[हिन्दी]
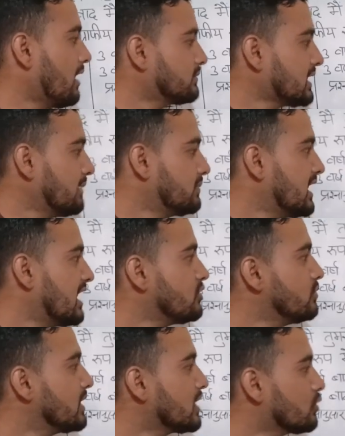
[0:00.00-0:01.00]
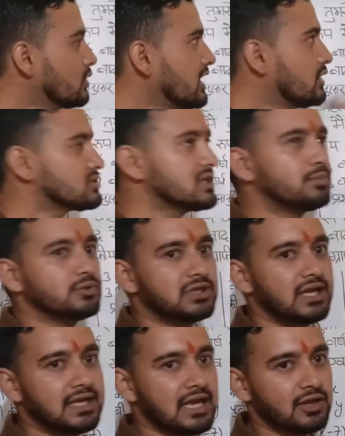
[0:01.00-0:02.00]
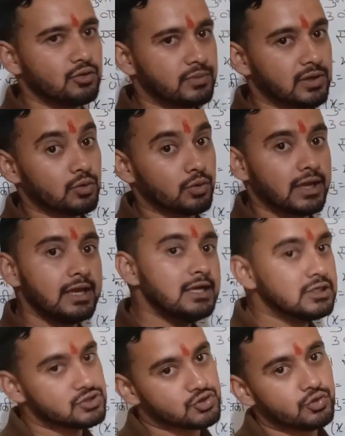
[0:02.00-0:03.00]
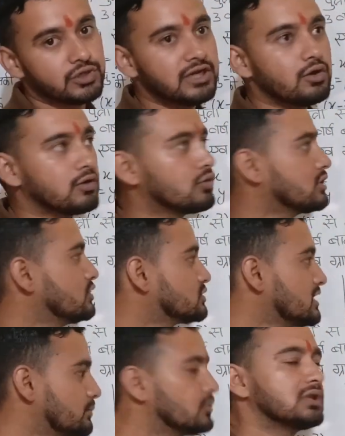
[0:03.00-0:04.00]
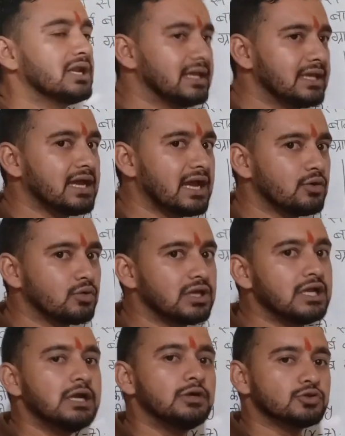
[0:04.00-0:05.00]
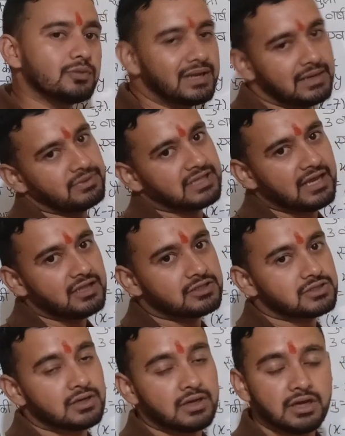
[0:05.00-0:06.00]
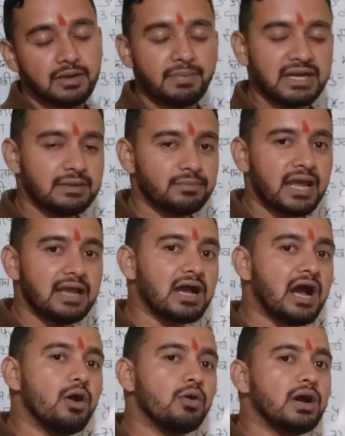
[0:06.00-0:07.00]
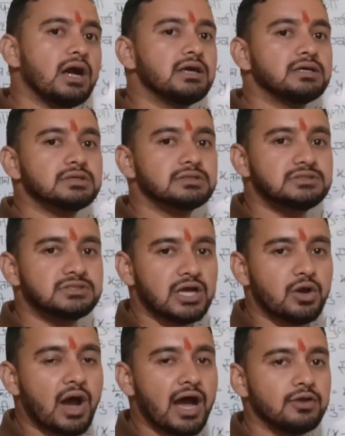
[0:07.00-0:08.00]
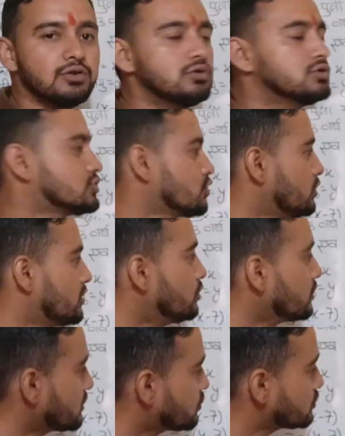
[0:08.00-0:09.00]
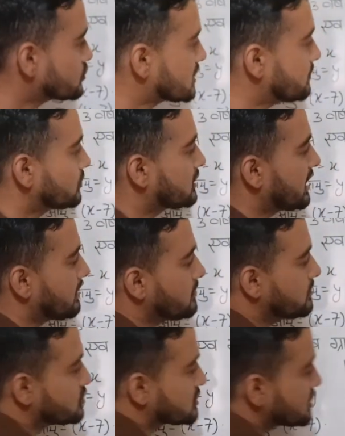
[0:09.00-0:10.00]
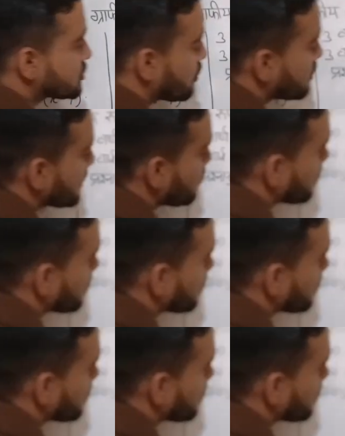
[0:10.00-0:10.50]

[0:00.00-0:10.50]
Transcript: आफ्ताब तो की आयु में करोगे या उसकी पुत्री की आयु में करोगे छोटी कौन होगी उसकी पुत्री की ही आयु होगी तो मैंने बताया मल्टीप्लाई कहाँ होगा जब आयु छोटी होगी क्योंकि उसकी पुत्री अभी भी उससे छोटी